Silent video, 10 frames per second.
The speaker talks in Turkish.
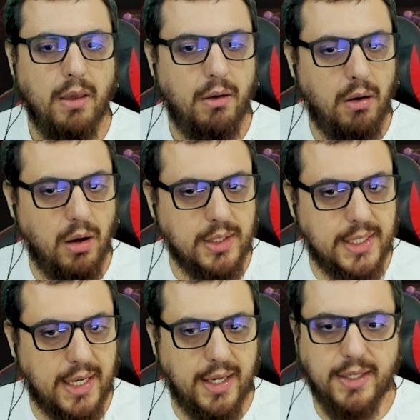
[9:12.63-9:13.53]

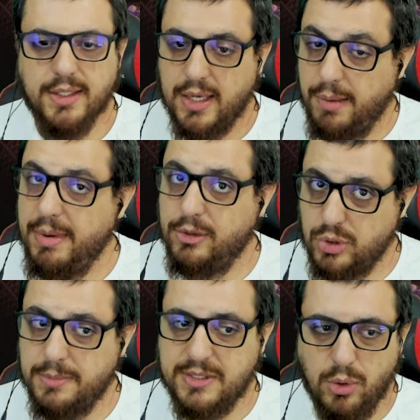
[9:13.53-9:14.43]
Okey. Ama henüz
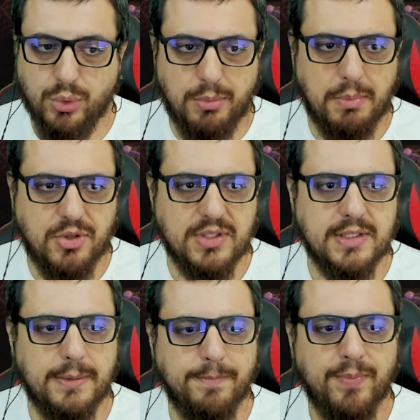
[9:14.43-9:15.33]
hepsini
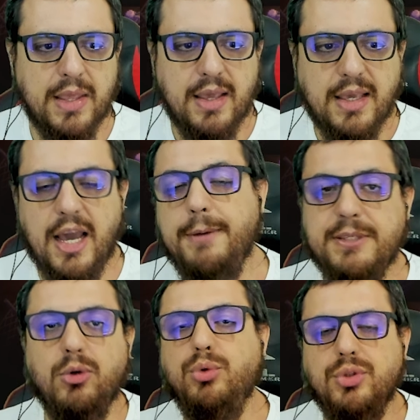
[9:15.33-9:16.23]
öldürmemişiz. Ya yani
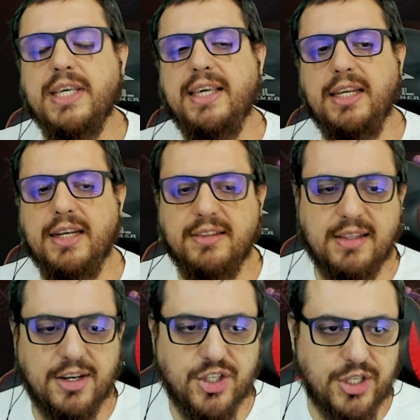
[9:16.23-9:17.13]
hepsini öldürsek yeni
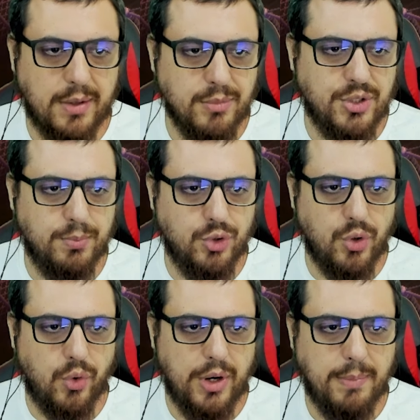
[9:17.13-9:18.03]
yaratıklar çıkacakmış. Bu
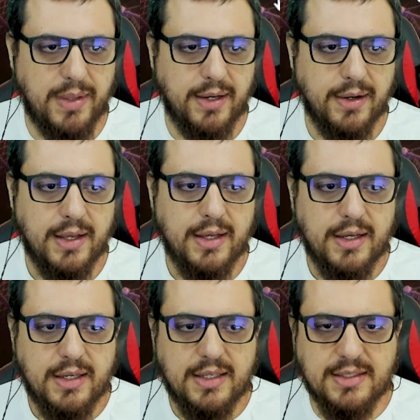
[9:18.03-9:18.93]
çok önemli değil.
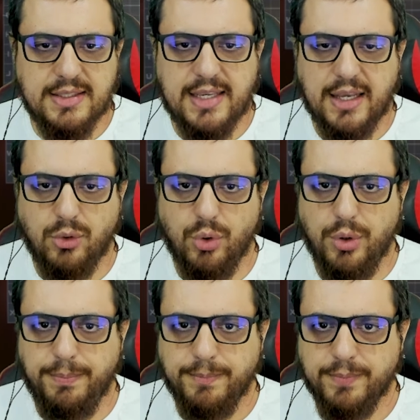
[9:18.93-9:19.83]
Hızlı seyahat
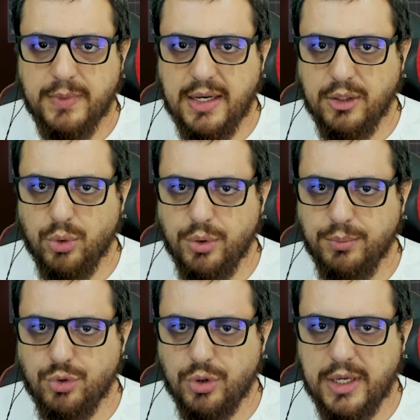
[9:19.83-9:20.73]
diyorum. Nereye
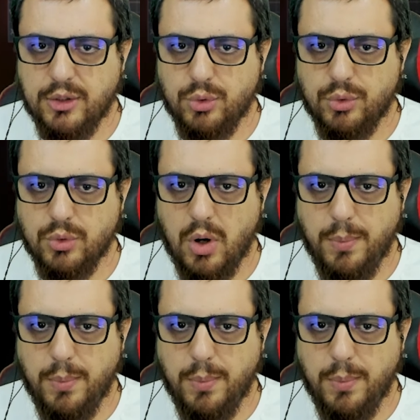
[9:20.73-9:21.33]
gidiyorum? Şuraya gidiyorum.